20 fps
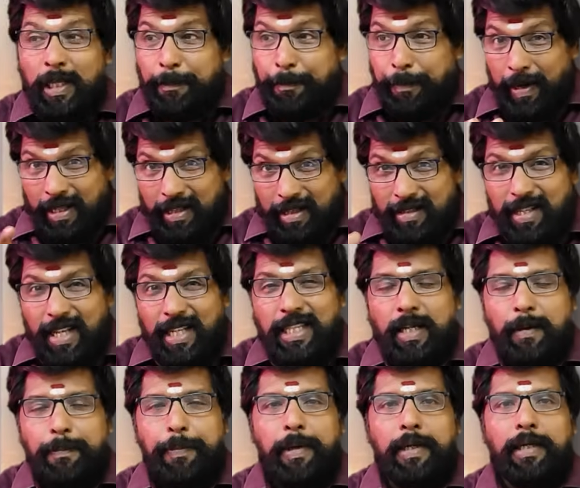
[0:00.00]
இப்படி திசை
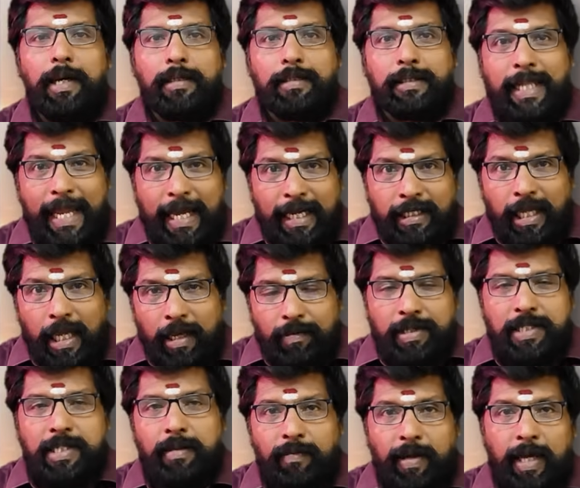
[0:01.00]
திருப்புகிற டேக்
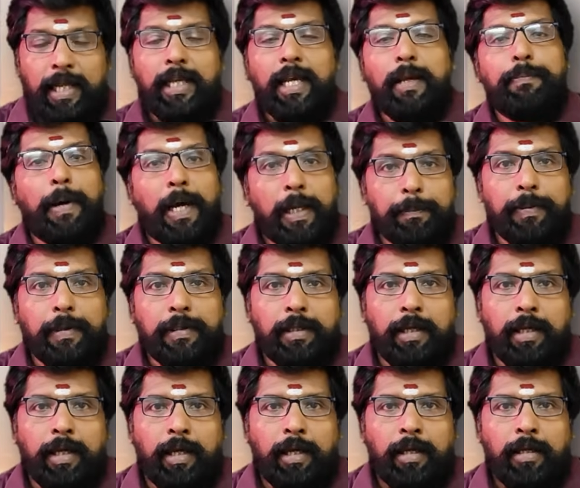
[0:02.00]
டைவர்ஷன் வேலையை பார்ப்பது
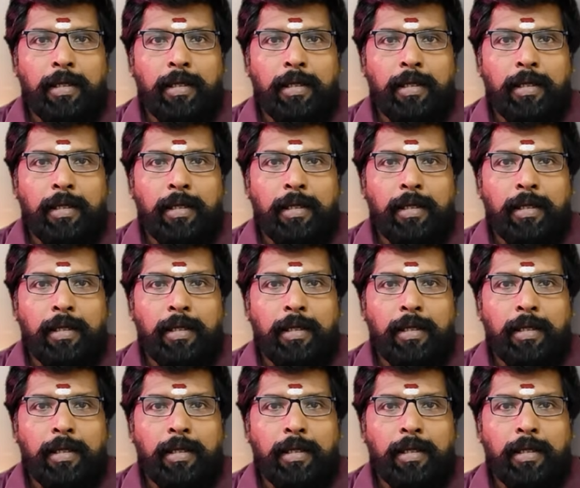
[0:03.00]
